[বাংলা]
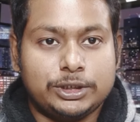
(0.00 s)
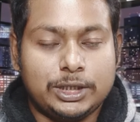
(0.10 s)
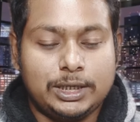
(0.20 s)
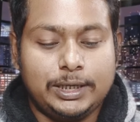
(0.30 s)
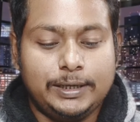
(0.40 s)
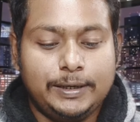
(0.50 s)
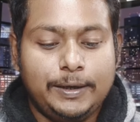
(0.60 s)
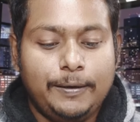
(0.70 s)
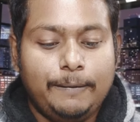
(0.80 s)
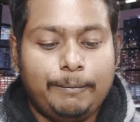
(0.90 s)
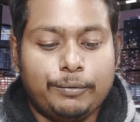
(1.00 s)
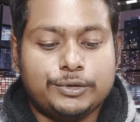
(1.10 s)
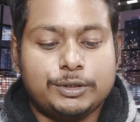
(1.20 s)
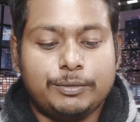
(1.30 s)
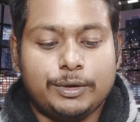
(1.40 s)
সালে
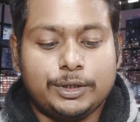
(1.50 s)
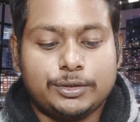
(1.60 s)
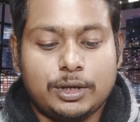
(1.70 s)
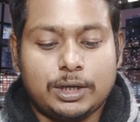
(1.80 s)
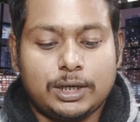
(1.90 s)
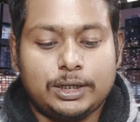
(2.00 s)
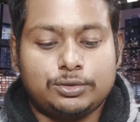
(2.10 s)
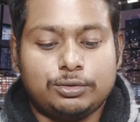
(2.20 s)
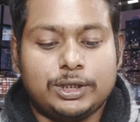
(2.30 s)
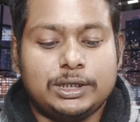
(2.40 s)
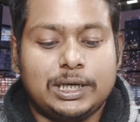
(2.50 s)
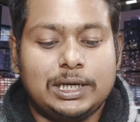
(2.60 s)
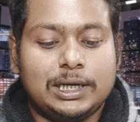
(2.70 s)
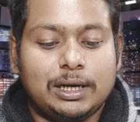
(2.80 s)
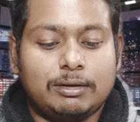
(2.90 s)
পশ্চিমবঙ্গের সরকারের ছুটির
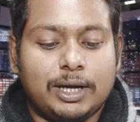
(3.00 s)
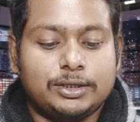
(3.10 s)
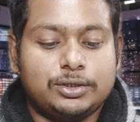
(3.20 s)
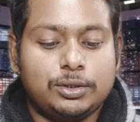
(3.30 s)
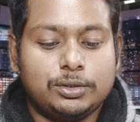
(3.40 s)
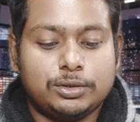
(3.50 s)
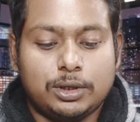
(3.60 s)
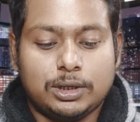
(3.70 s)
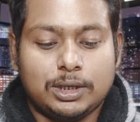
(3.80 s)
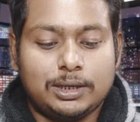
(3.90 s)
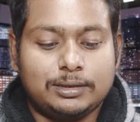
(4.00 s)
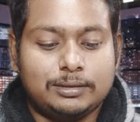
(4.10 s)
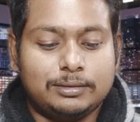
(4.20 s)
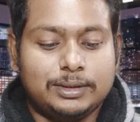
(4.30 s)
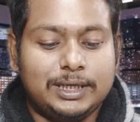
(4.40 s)
তালিকা রাজ্য সরকার
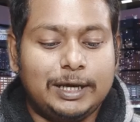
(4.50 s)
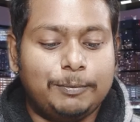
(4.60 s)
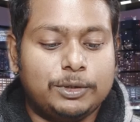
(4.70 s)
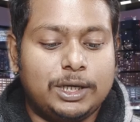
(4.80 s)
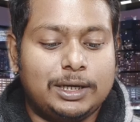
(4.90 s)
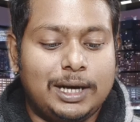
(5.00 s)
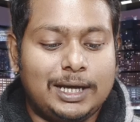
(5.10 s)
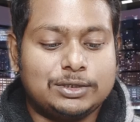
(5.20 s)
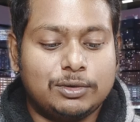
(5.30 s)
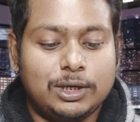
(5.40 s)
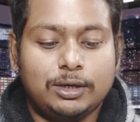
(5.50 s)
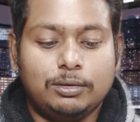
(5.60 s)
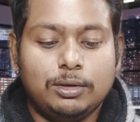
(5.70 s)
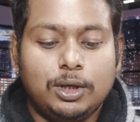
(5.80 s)
ডিএ প্রদান লাস্ট হলেও